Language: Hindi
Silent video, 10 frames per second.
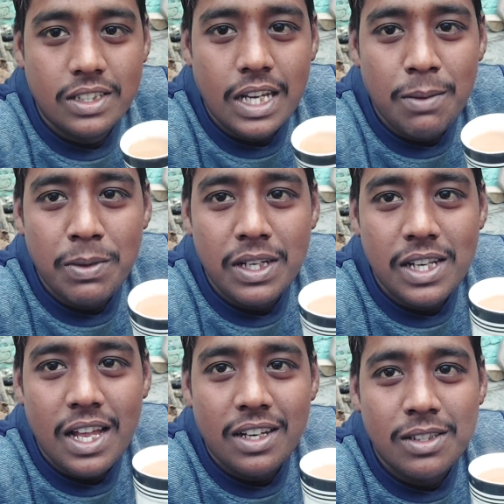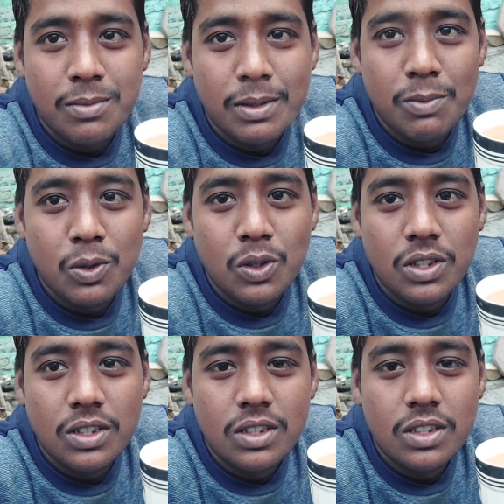चाय पीने जा रहे
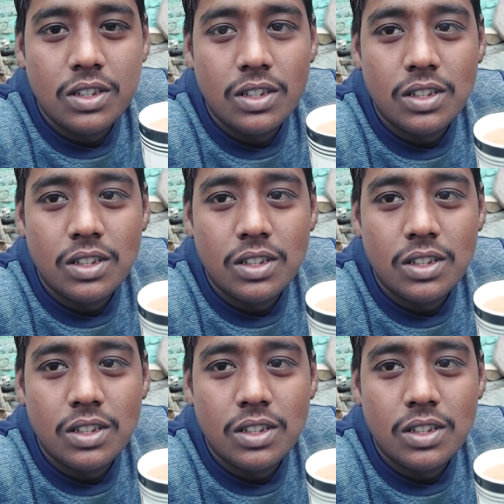समय